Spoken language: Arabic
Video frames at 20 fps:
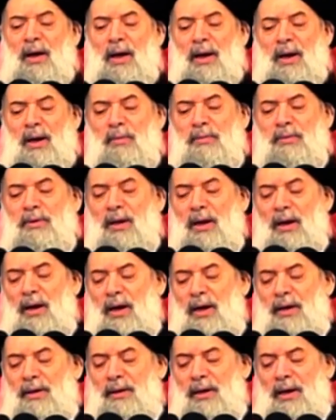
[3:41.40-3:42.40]
ألم ترى
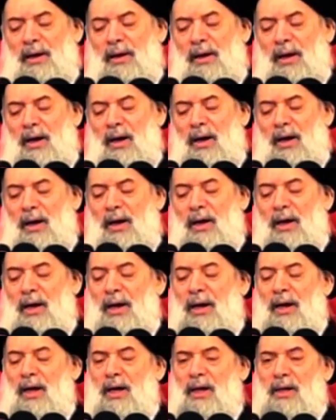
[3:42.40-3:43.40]
أن الله
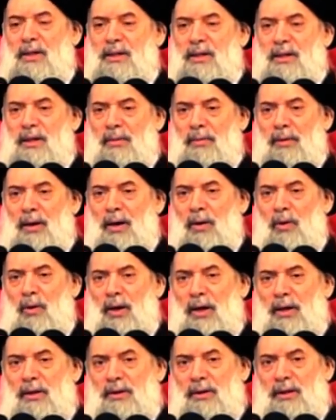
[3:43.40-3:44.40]
خلق
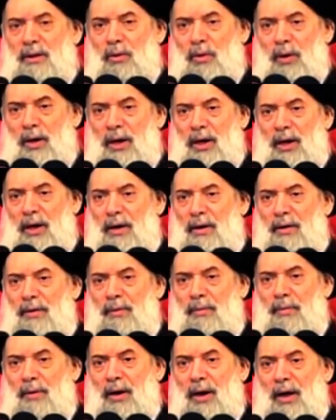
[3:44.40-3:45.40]
السماوات
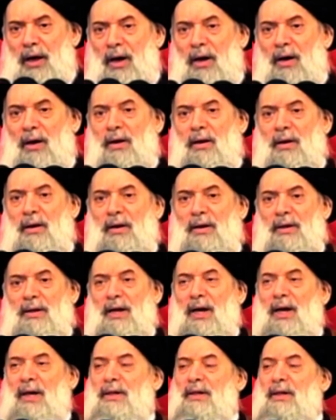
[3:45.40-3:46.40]
والأرض بالحق
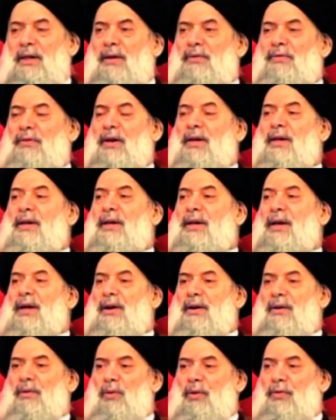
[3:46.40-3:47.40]
يعني
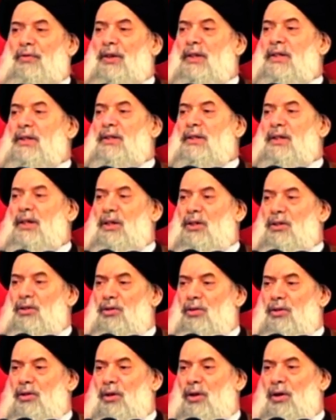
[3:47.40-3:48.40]
فكر
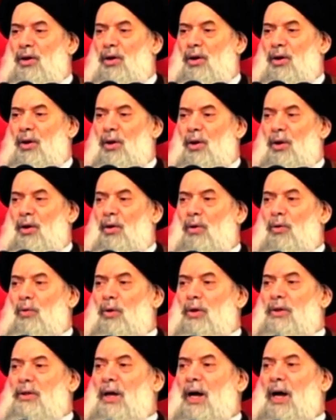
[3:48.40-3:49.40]
وفتش
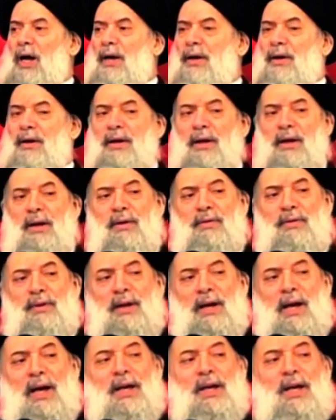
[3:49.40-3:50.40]
وتحرك
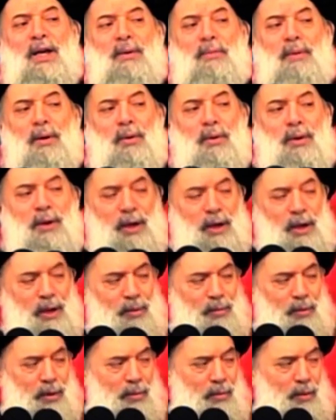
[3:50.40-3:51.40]
في أي موقع
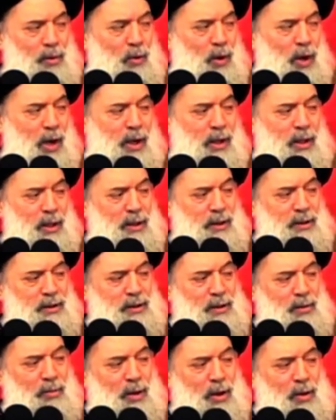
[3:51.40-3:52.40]
من مواقع
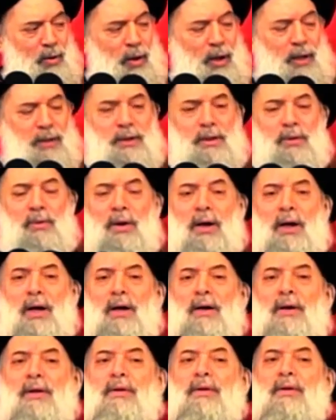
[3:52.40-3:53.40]
السماوات
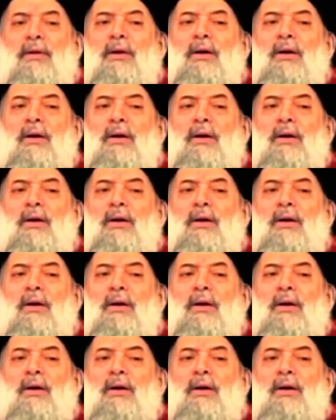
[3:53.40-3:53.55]
والأرض